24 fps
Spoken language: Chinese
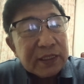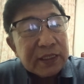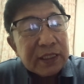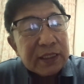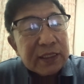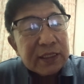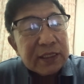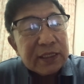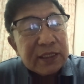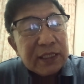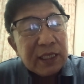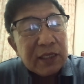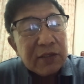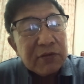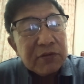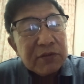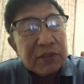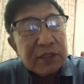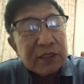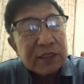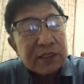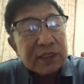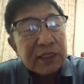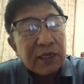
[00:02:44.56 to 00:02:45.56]
但是姜
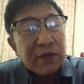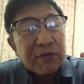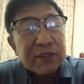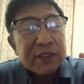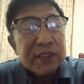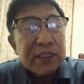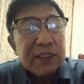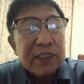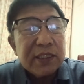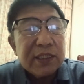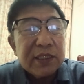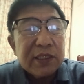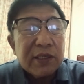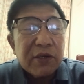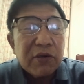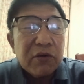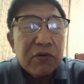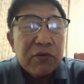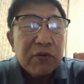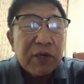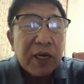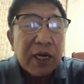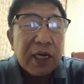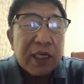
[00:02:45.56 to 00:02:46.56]
昆讲完这个以
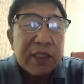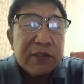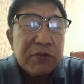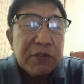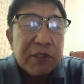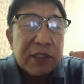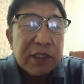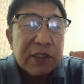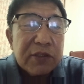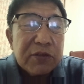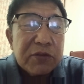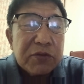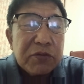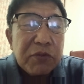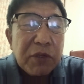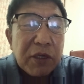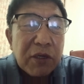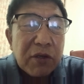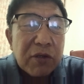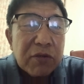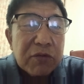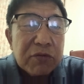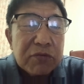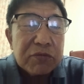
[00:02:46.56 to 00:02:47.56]
后啊，很多人就对
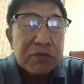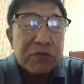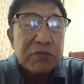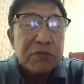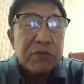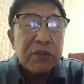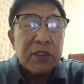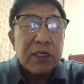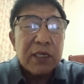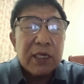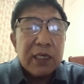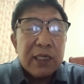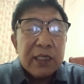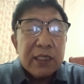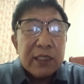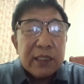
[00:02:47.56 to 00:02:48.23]
号入座，